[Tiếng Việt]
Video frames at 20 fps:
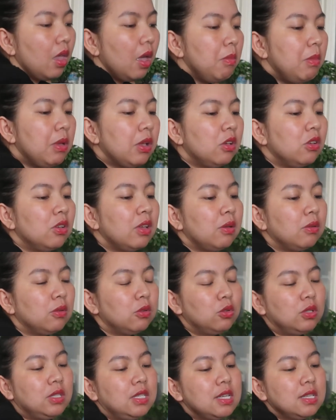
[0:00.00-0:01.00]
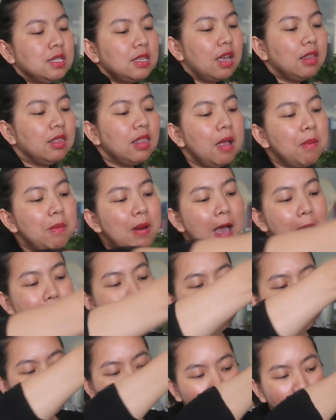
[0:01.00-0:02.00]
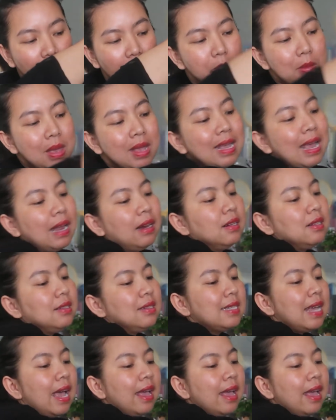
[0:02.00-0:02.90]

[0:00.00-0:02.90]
Mình chia sẻ thêm là bên cạnh những